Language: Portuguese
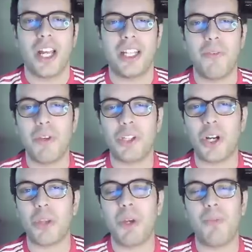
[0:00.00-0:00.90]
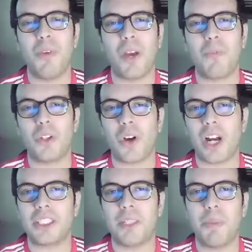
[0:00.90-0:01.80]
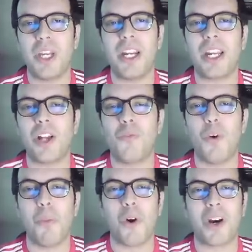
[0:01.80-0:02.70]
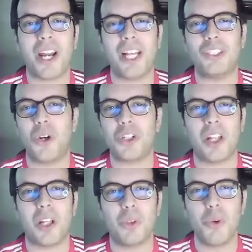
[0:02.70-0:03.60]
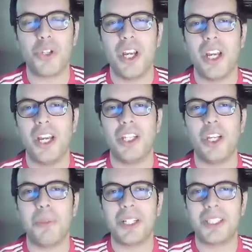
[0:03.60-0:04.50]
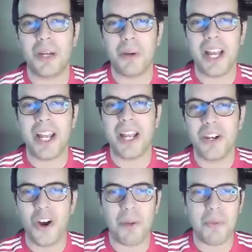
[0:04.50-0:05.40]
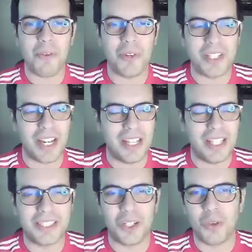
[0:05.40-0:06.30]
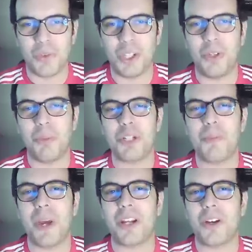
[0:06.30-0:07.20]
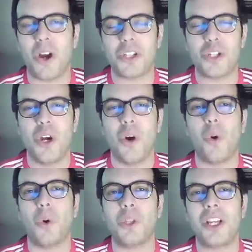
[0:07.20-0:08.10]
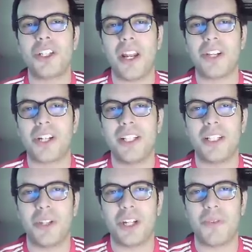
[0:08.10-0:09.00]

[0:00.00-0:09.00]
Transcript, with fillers: da vitória do Benfica frente ao Casa Pia, naquele que foi o meu regresso ao Estado da Luz. Deu uma trabalheira enorme a fazer a edição do vídeo, mas espero que gostes. O link está na descrição deste